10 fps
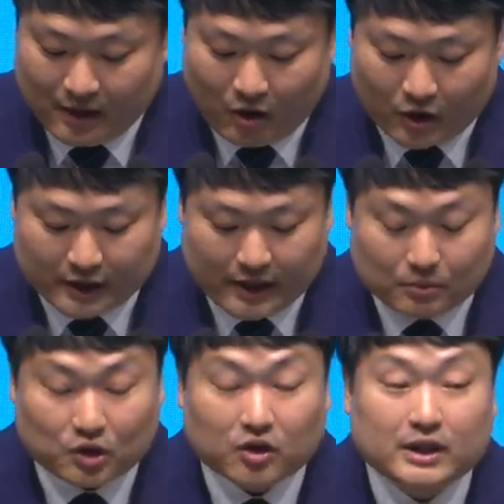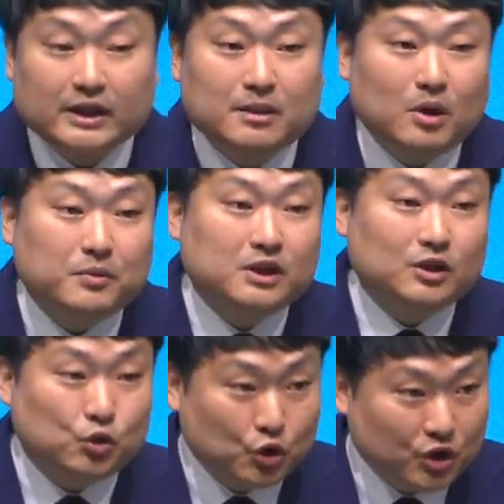어릴 때부터 끊임없이
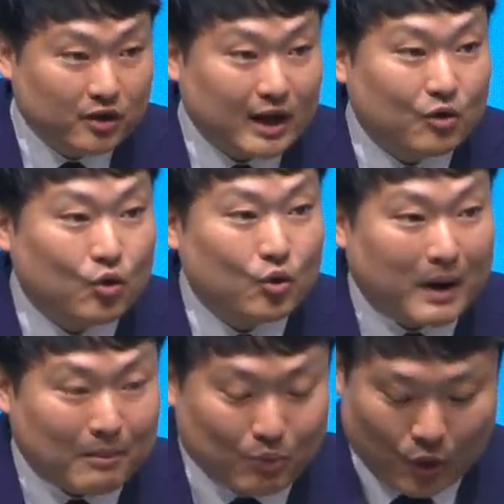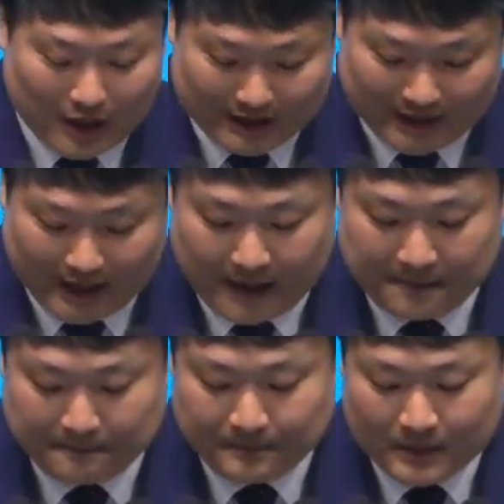훈련하고
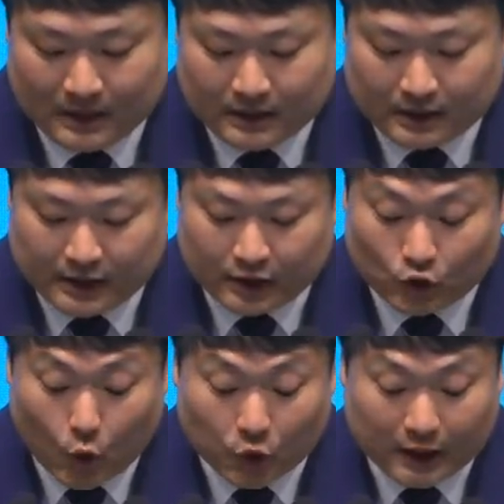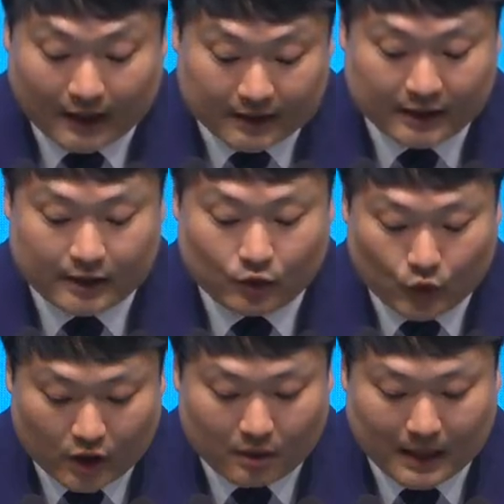반복하기에 그들은 곧 닥칠
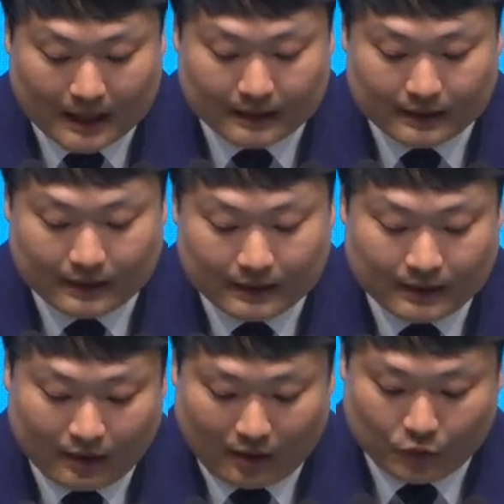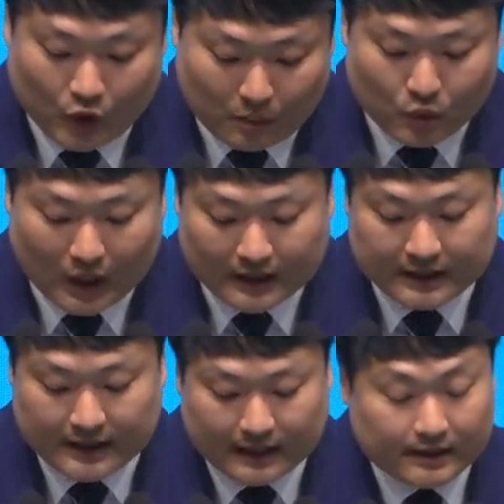위험한 위험과
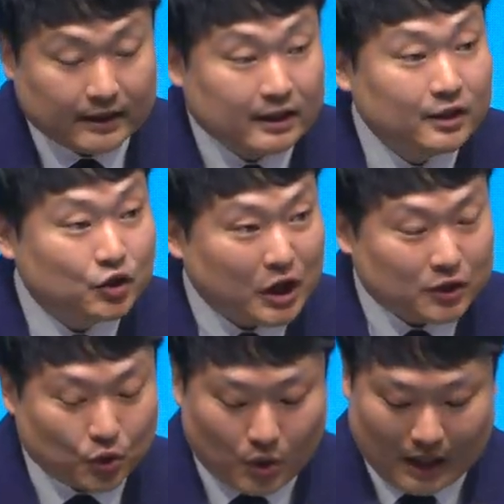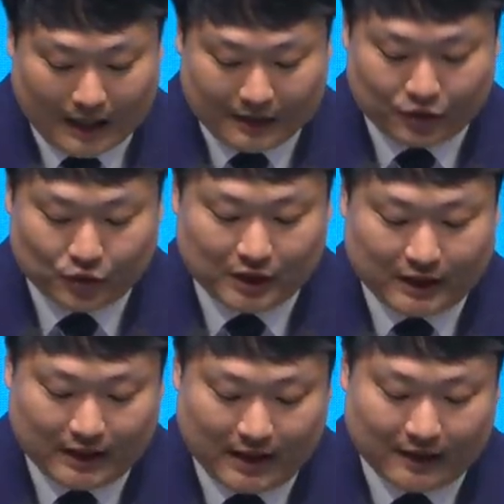재난을 최소화할 수
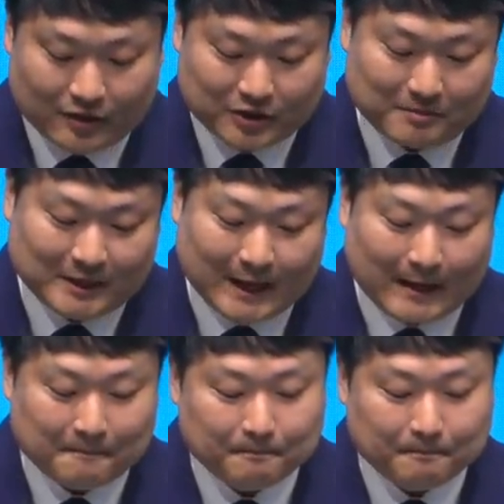있게 된 것입니다.